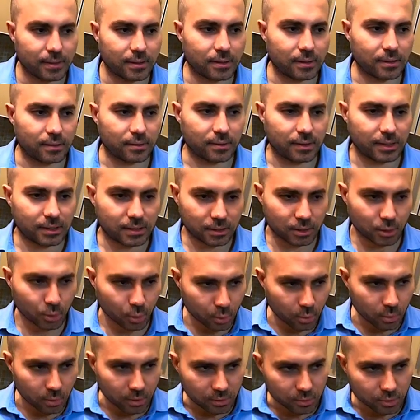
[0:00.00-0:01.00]
Э, это
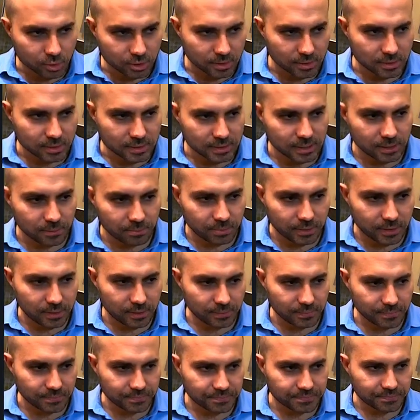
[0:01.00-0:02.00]
другой уже
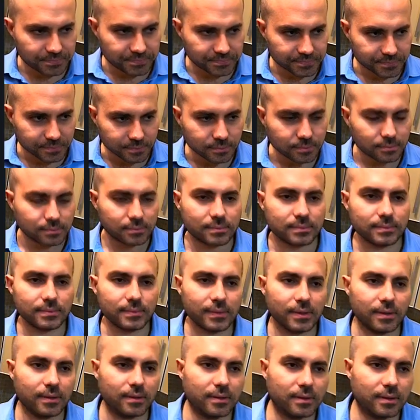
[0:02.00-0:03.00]
санпин,
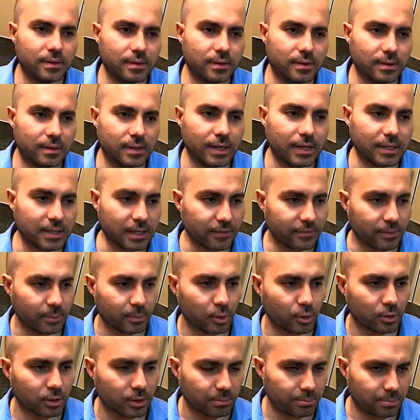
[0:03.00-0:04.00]
э, хотя во
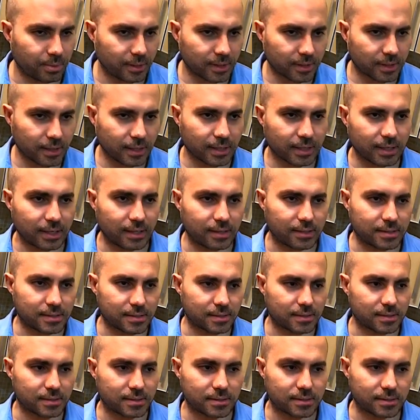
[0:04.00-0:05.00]
многом
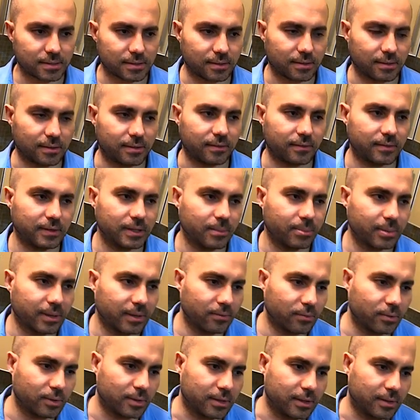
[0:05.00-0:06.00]
перекликается с э,
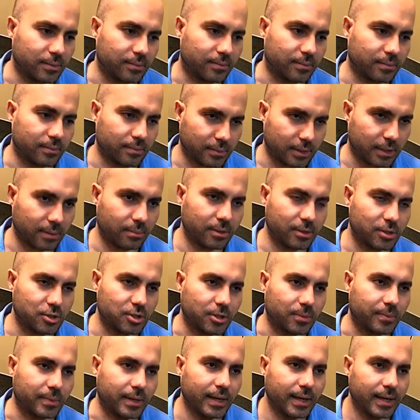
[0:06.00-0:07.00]
водопроводным
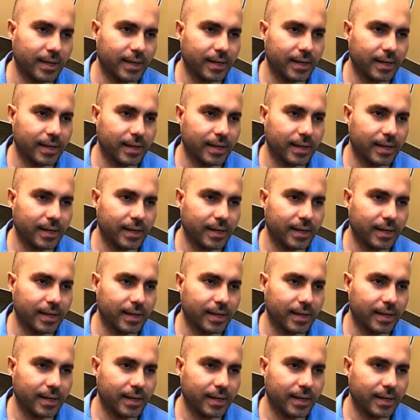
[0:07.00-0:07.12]
обычным.